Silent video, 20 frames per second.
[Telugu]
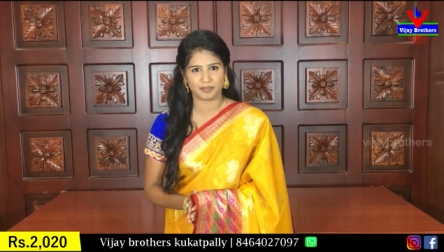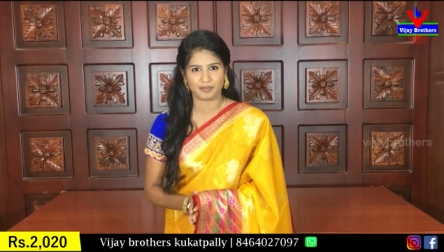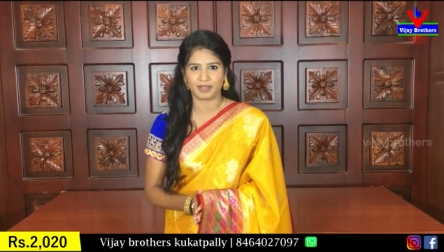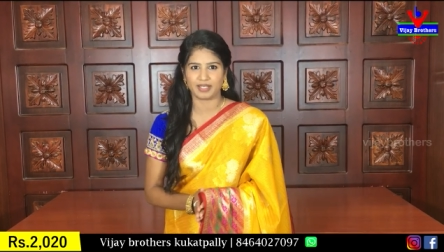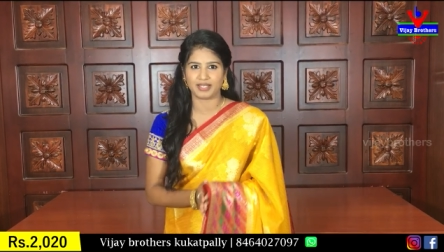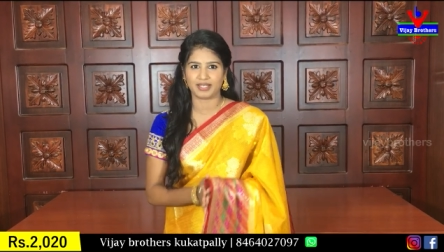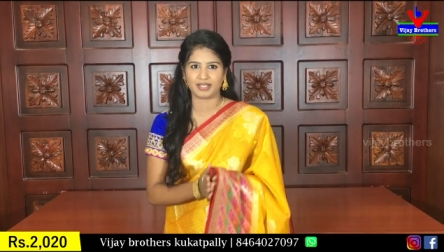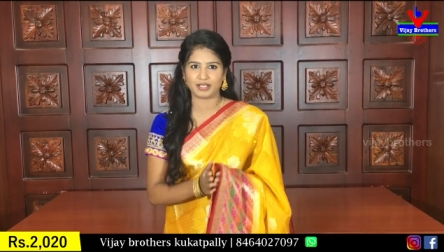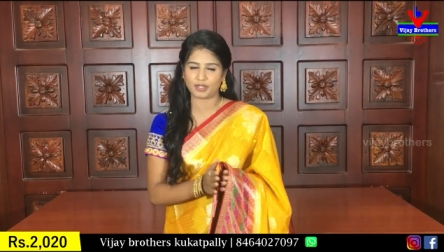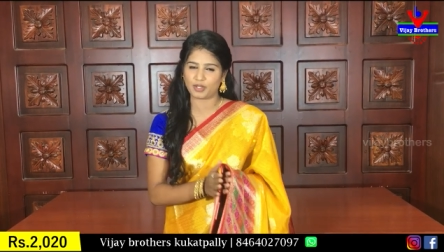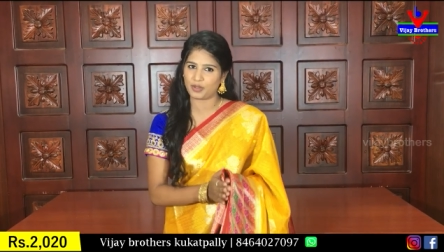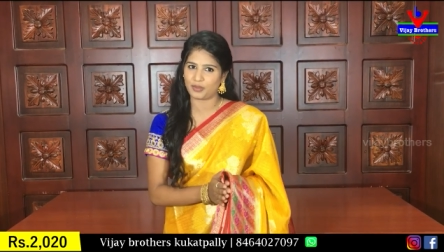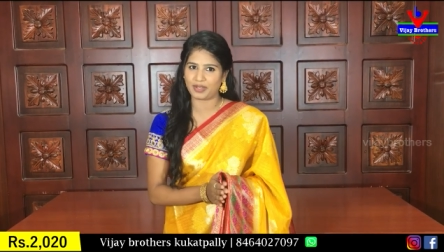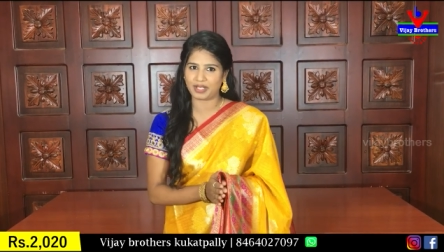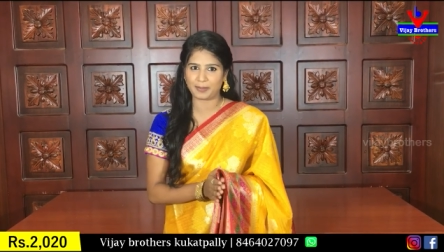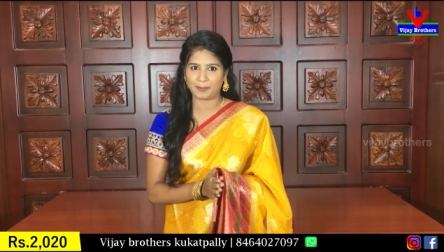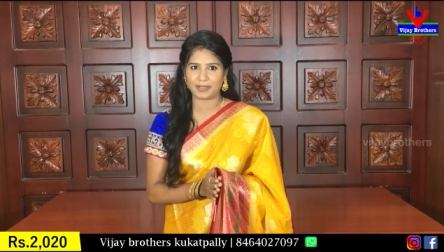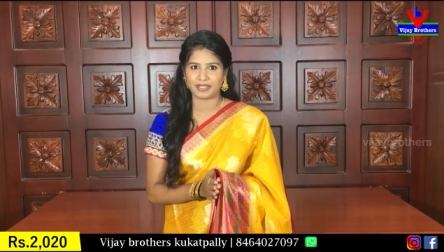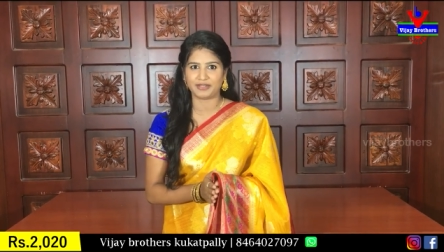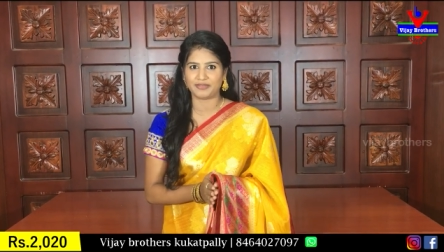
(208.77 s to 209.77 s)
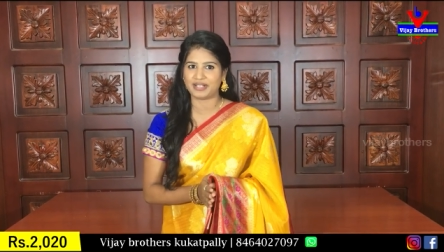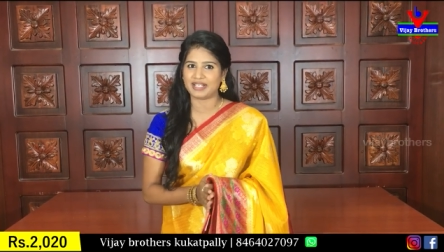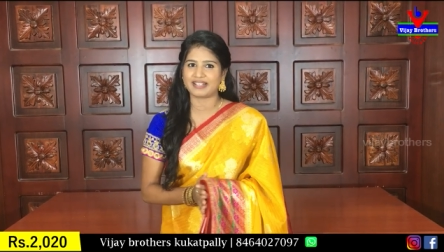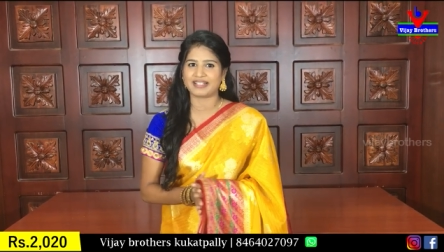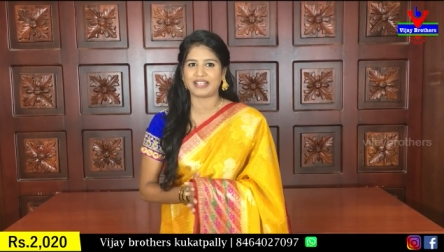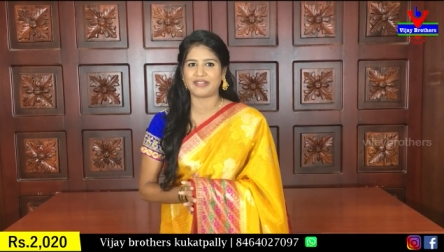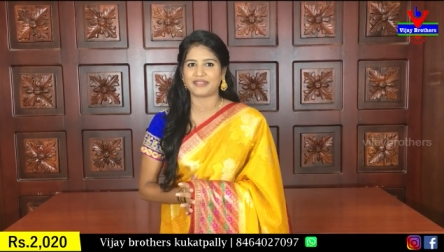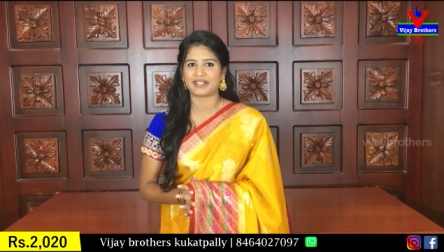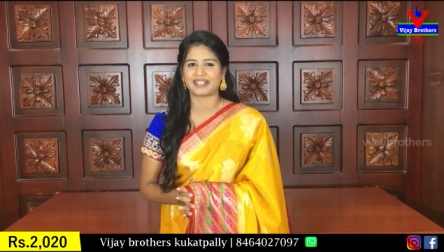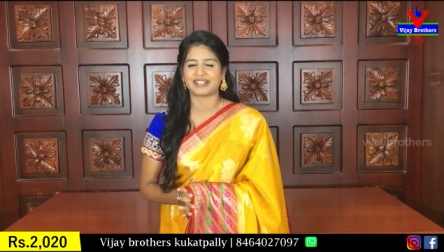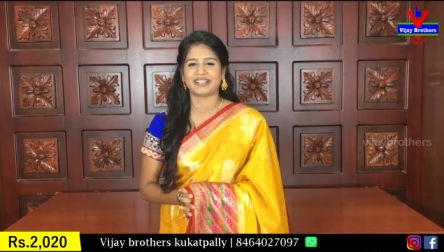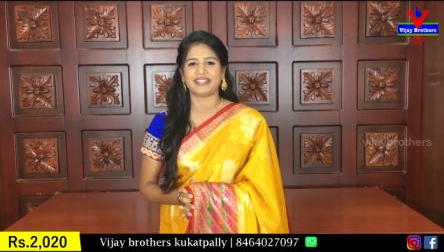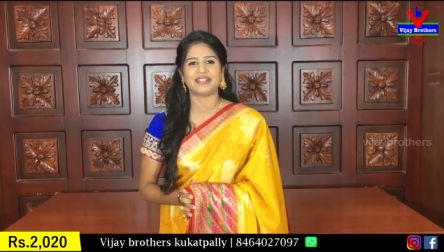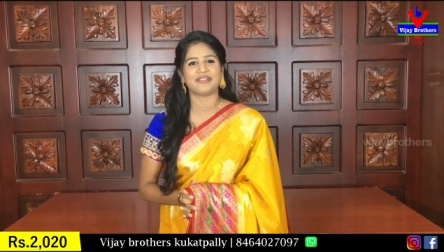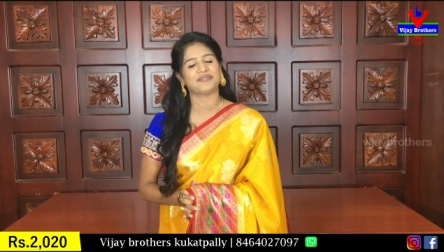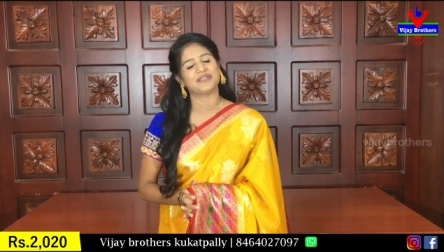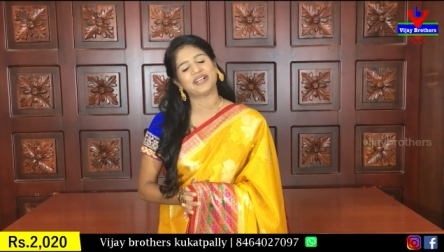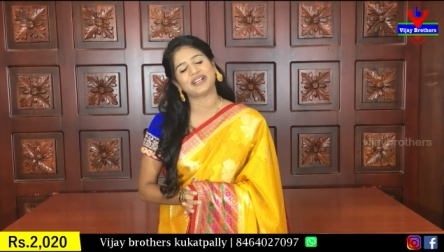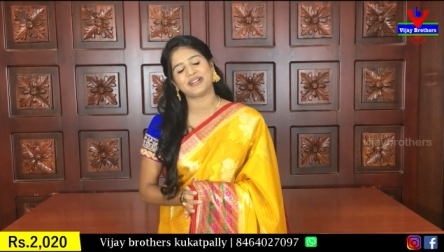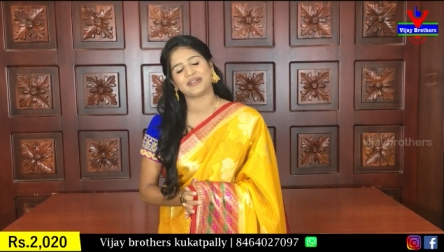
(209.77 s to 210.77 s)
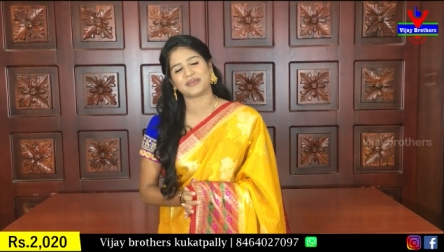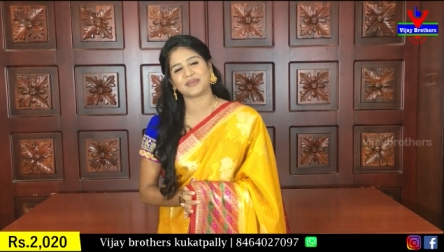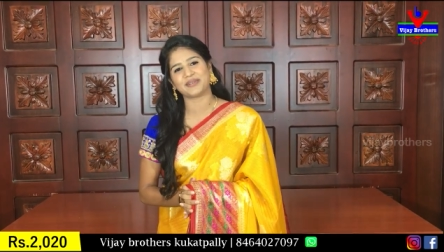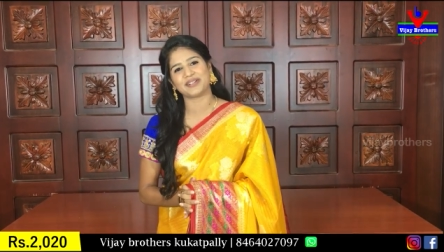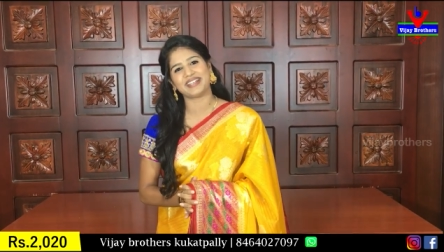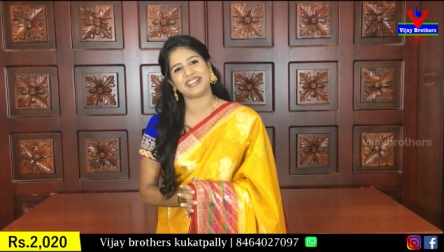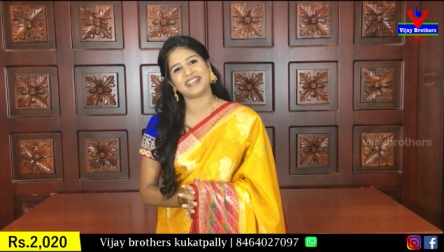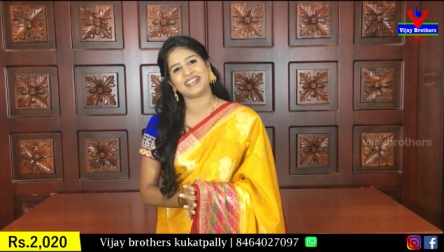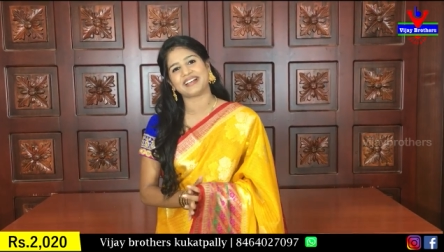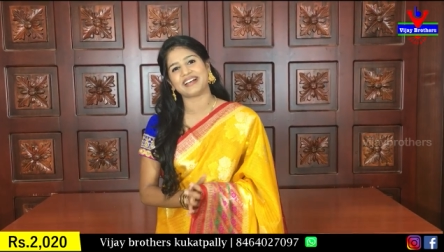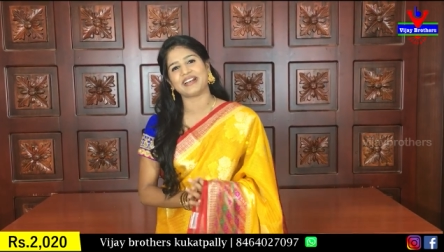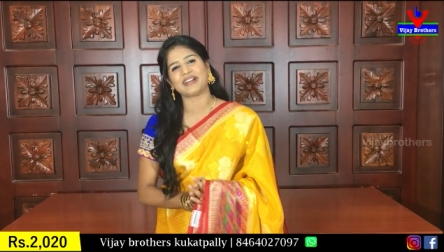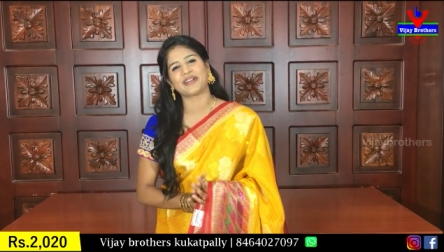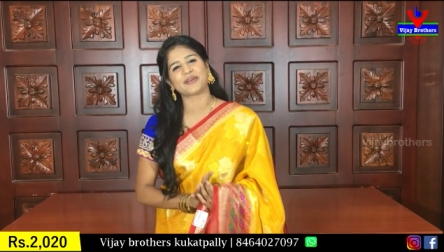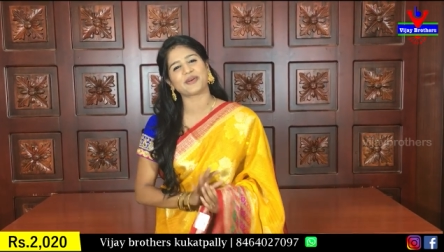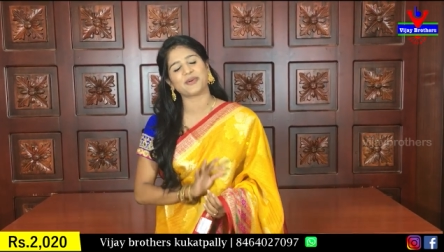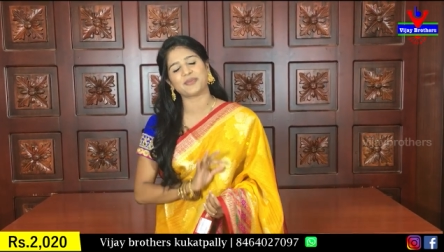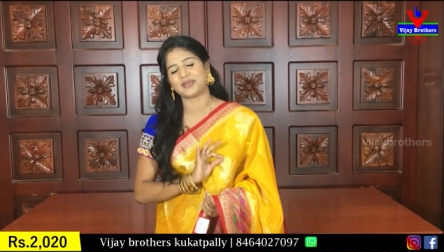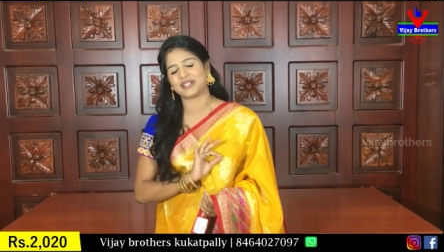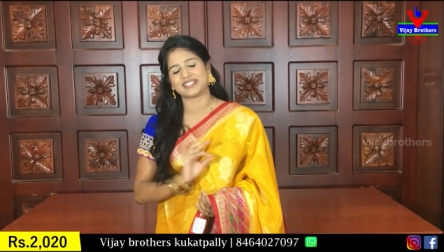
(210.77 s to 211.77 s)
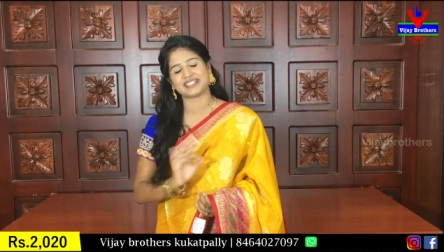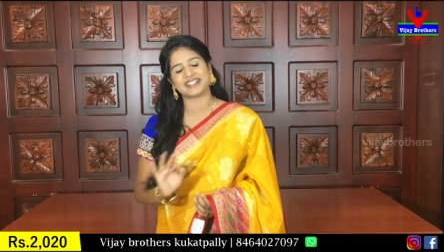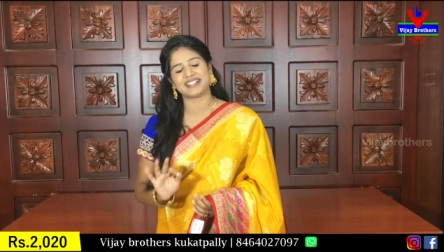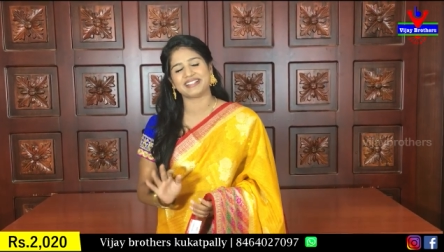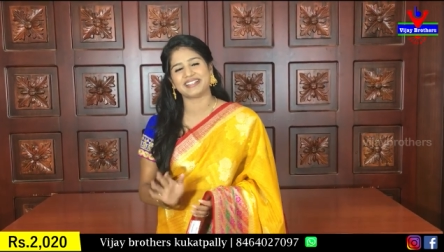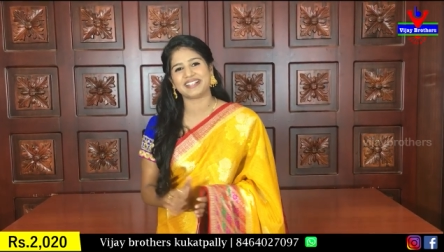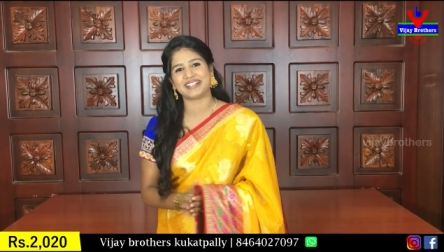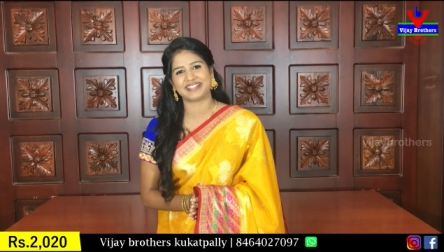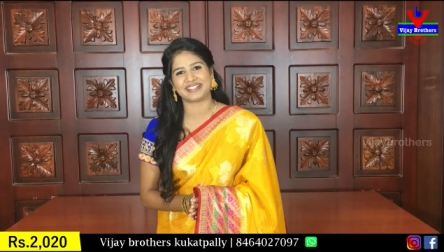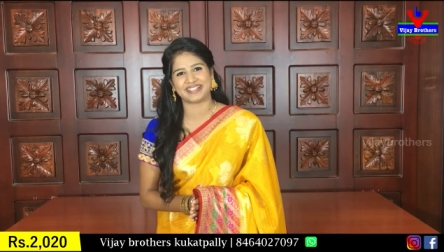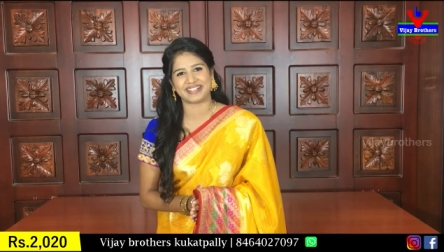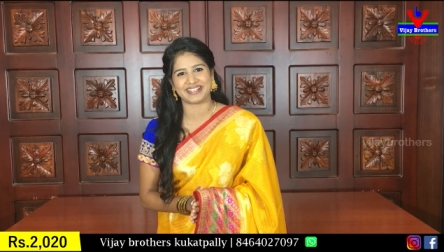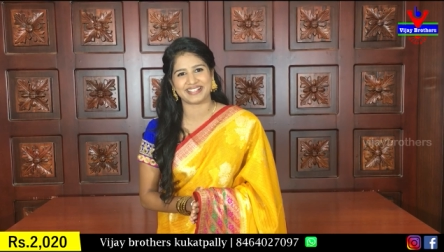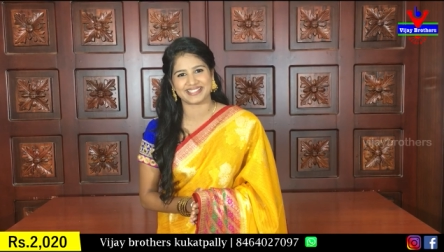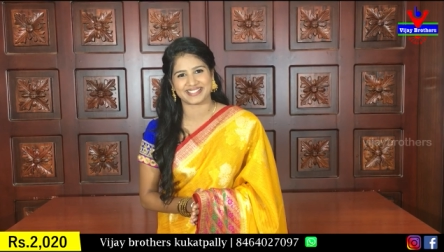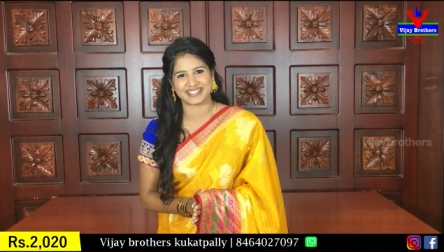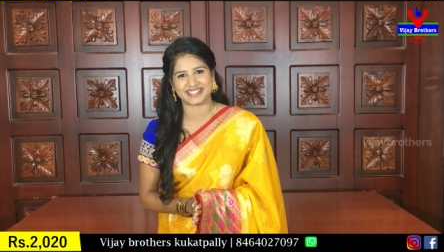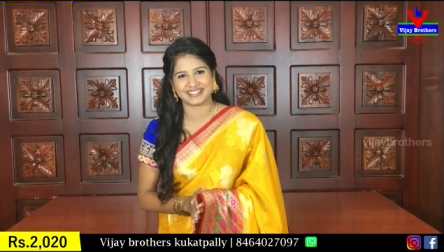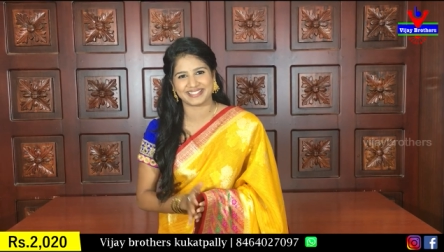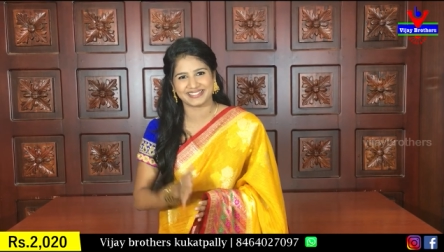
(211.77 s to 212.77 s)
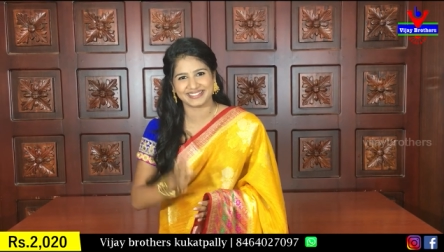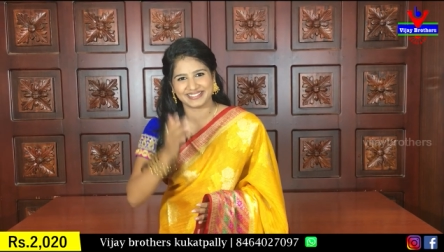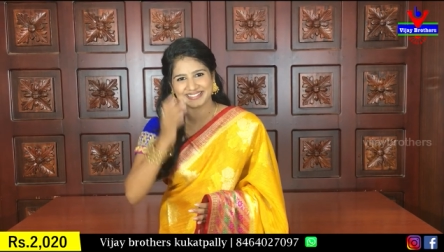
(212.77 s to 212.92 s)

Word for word: మీ ఇంట్లో వాళ్ళ పెద్దవాళ్ళకి ఎవరికైనా ఇవ్వాలనుకుంటే ఈ కలర్ కాంబినేషన్ అయితే క్రేజీ